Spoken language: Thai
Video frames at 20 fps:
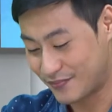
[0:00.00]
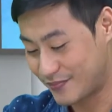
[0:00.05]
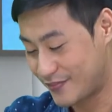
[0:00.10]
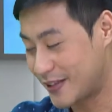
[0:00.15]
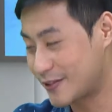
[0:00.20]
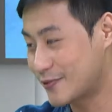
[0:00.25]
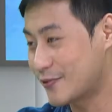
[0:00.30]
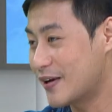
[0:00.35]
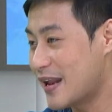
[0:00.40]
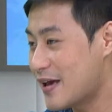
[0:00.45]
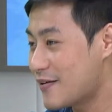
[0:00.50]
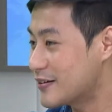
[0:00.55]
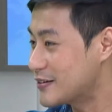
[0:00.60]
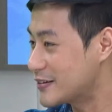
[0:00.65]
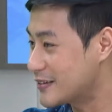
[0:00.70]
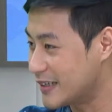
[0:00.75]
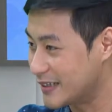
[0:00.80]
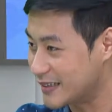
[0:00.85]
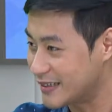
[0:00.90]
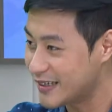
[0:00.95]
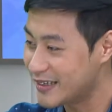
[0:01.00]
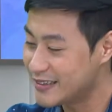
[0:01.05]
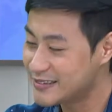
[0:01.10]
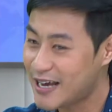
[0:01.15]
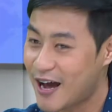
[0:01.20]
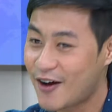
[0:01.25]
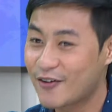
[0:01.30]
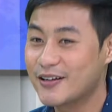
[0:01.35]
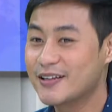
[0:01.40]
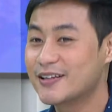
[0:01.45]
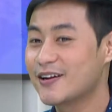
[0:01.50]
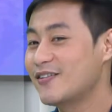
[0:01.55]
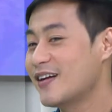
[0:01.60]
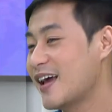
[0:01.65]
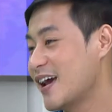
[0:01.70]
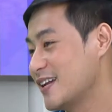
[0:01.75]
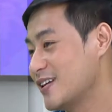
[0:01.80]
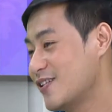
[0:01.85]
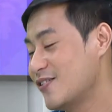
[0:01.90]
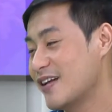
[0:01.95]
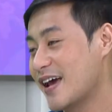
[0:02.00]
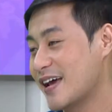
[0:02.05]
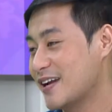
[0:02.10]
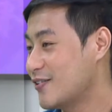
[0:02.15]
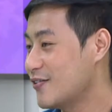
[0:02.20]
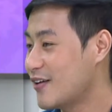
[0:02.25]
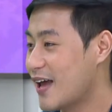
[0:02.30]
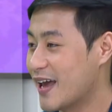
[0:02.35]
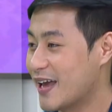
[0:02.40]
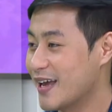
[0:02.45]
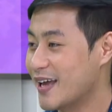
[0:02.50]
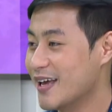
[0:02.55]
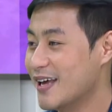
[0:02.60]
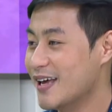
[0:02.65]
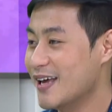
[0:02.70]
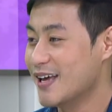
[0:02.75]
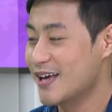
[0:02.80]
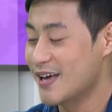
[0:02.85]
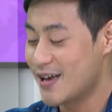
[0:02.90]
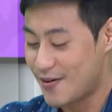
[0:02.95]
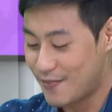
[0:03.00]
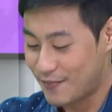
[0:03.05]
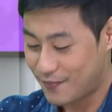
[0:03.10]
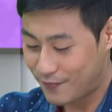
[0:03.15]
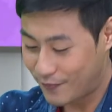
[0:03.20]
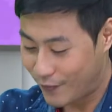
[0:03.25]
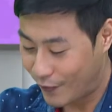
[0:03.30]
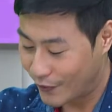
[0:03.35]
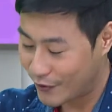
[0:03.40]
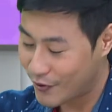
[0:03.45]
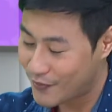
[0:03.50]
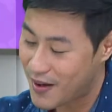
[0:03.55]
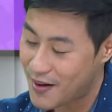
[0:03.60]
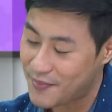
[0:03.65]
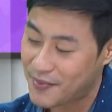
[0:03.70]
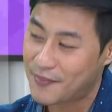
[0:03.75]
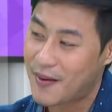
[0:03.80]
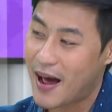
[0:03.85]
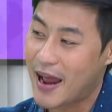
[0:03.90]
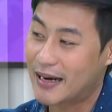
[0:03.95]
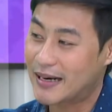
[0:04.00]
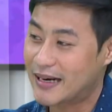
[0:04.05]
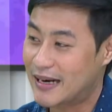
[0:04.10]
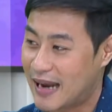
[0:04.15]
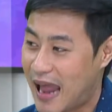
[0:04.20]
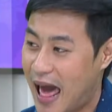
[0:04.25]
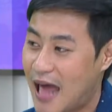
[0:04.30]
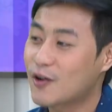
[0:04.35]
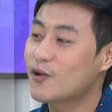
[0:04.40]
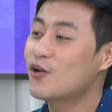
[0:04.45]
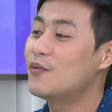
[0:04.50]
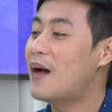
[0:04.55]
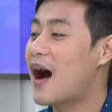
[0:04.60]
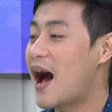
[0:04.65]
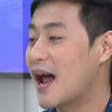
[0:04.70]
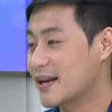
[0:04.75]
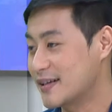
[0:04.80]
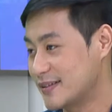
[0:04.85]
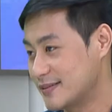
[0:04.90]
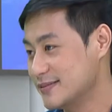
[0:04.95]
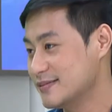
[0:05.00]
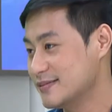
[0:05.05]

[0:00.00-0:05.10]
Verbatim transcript: เป็นตัวเลขว่าติดหนี้เจ้านี้เท่าไหร่เท่าไหร่เท่าไหร่ผลออกมาประมาณล้านกว่าบาท